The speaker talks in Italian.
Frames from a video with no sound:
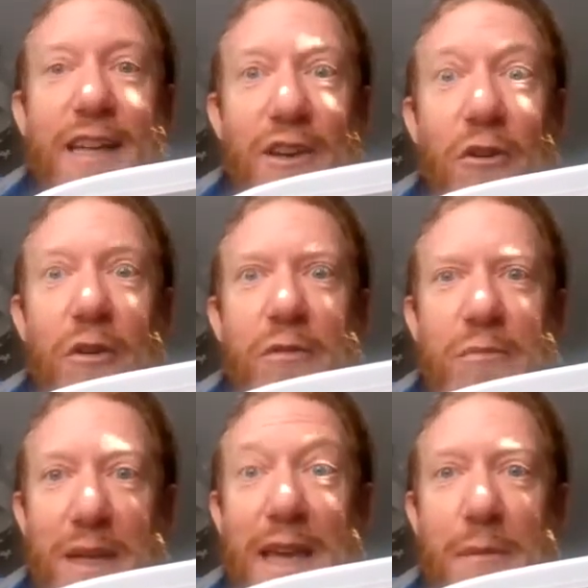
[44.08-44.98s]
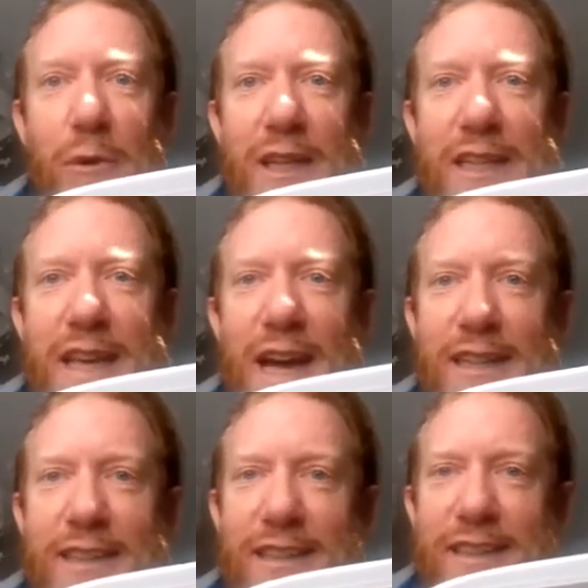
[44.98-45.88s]
Io mi chiamo
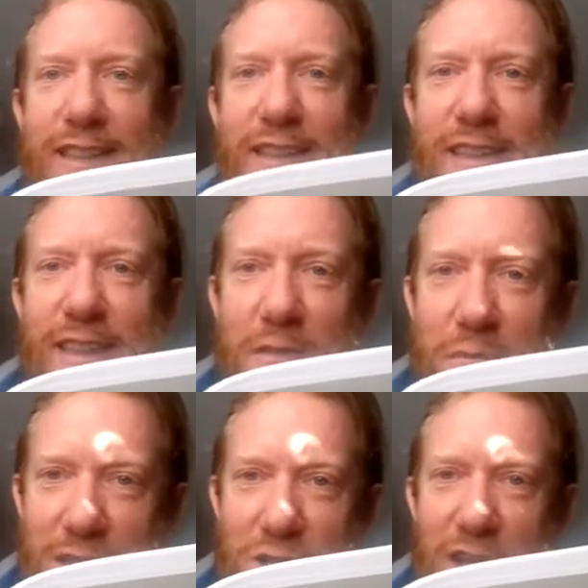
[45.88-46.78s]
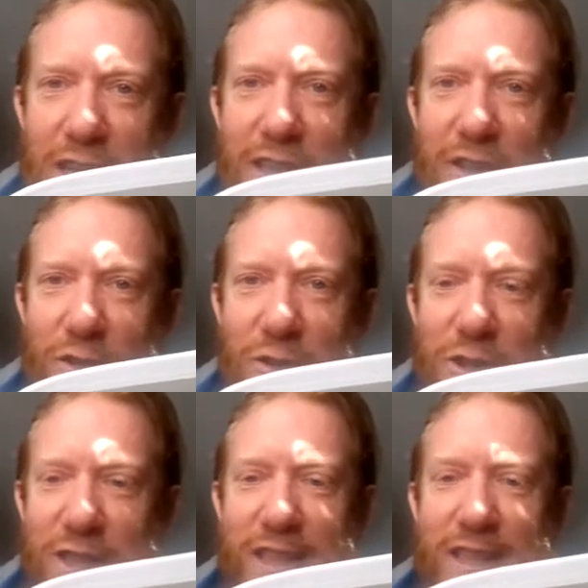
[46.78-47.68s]
Lidia. Piacere di
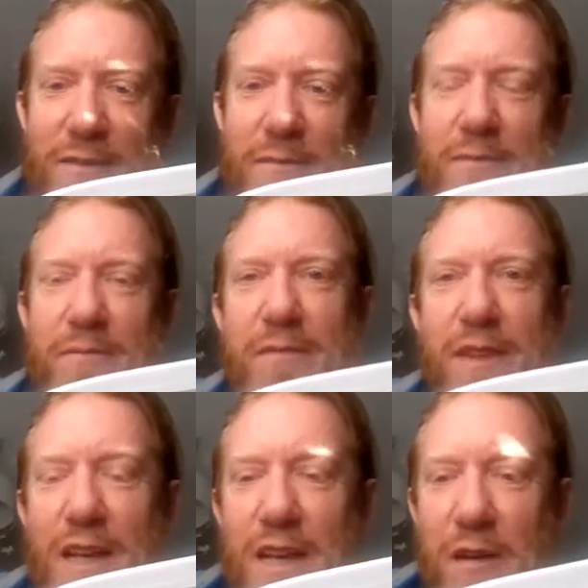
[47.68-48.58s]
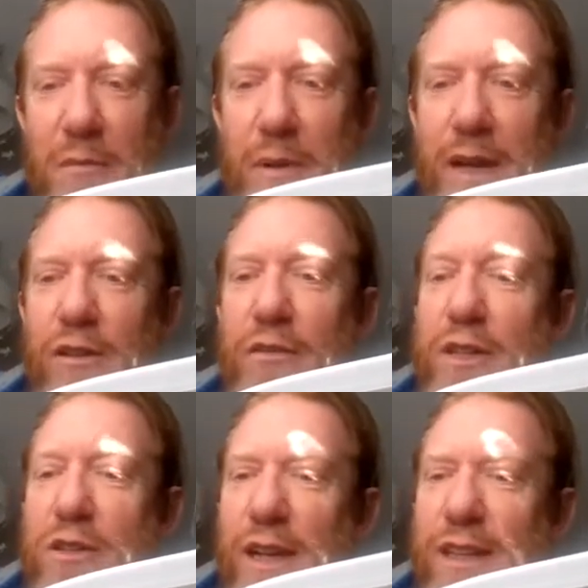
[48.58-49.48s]
conoscerti. Prendo i
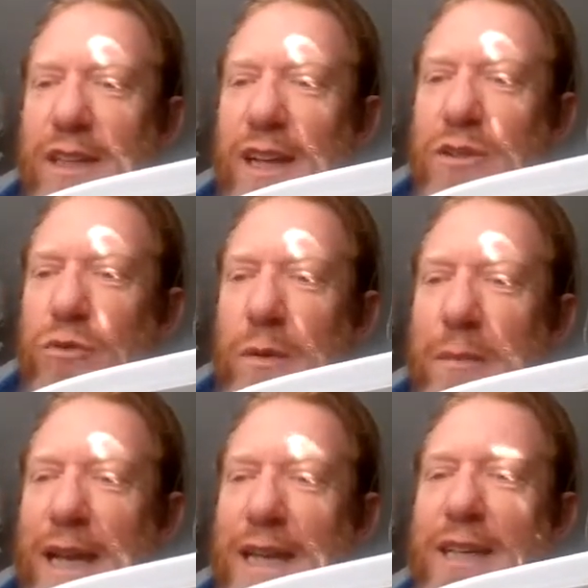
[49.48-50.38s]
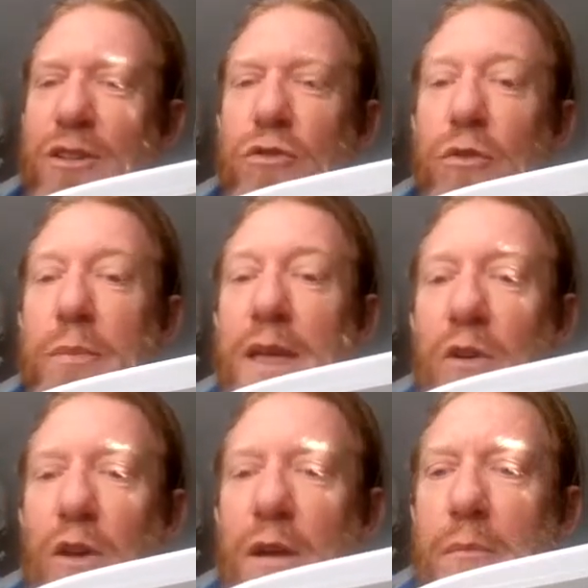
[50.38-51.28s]
fazzoletti dalle sue mani, che sono
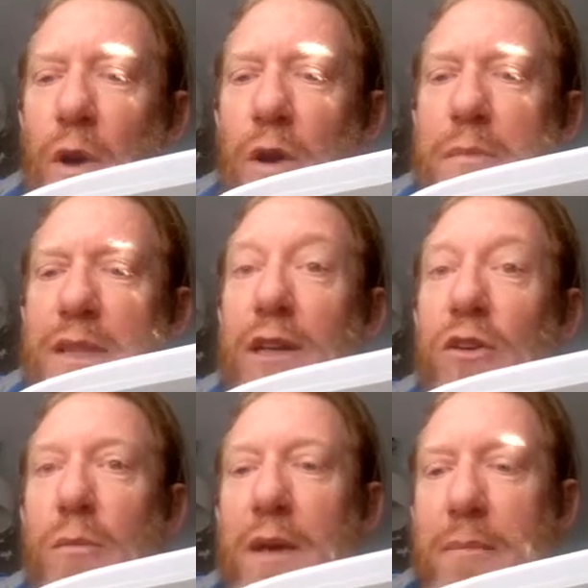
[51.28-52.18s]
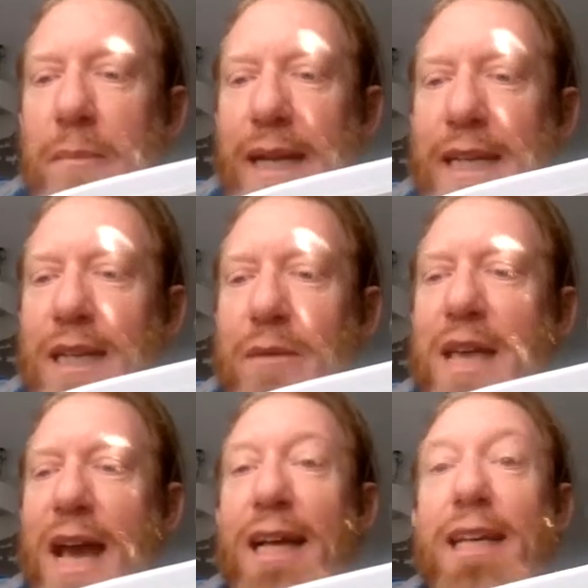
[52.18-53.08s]
piccole e morbide come i panini
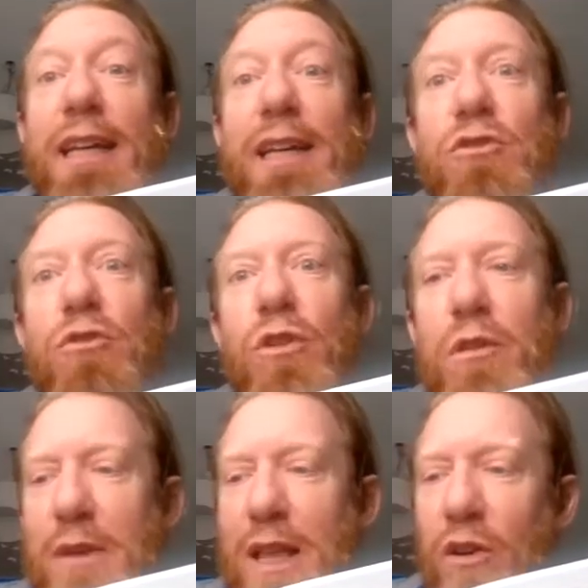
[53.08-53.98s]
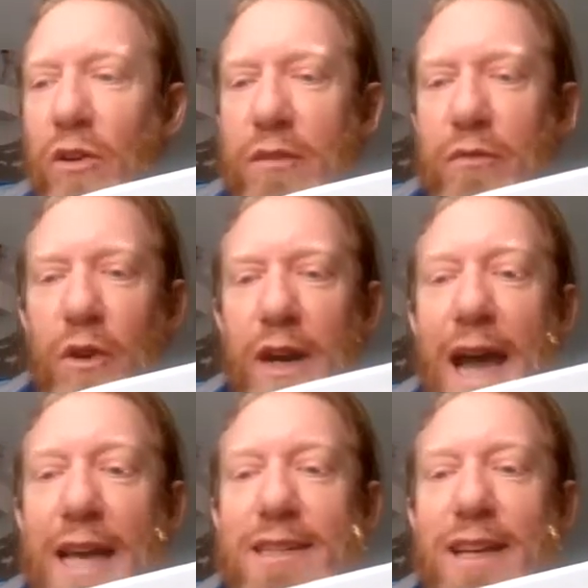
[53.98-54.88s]
bianchi che solo i migliori
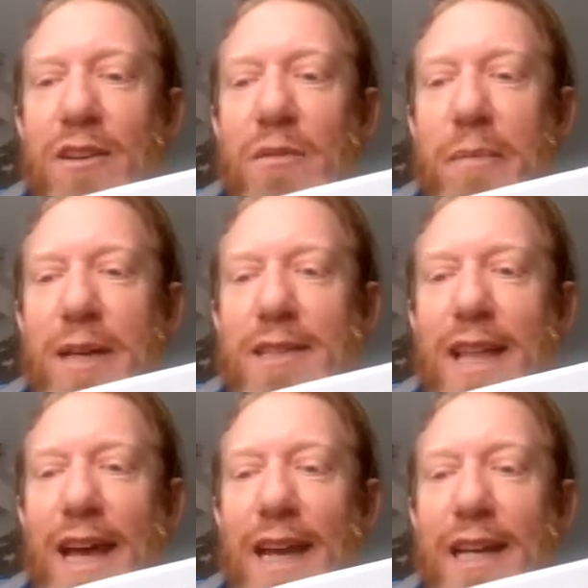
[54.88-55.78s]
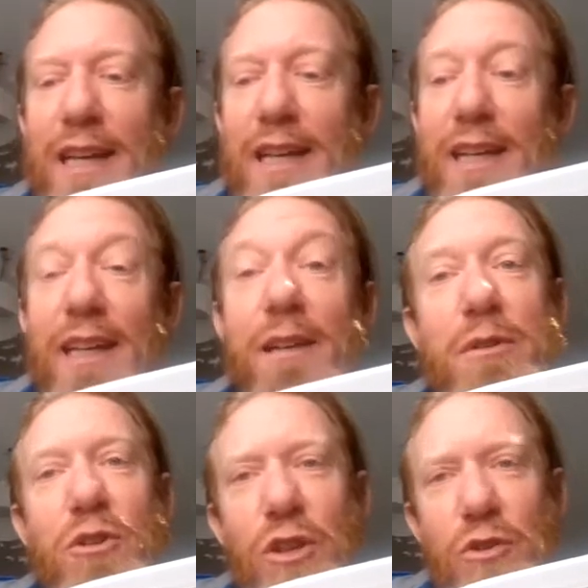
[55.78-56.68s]
fornai sanno impastare, e
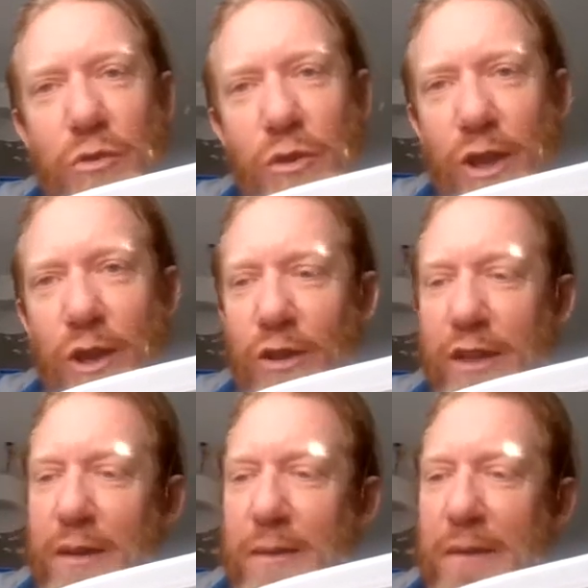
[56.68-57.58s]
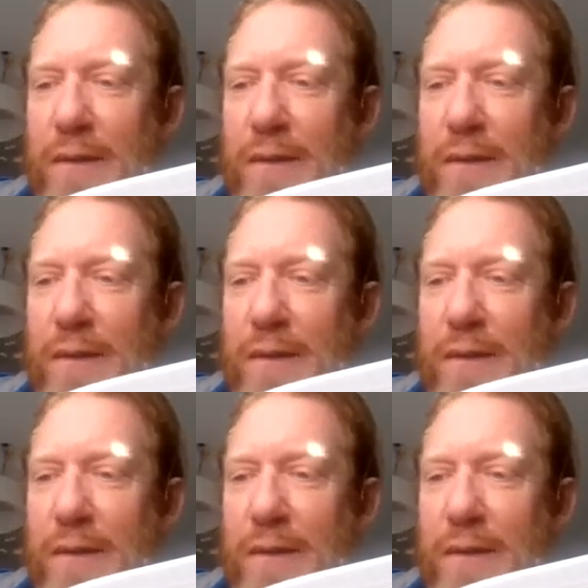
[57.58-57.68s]
mi ci asciugo gli occhi.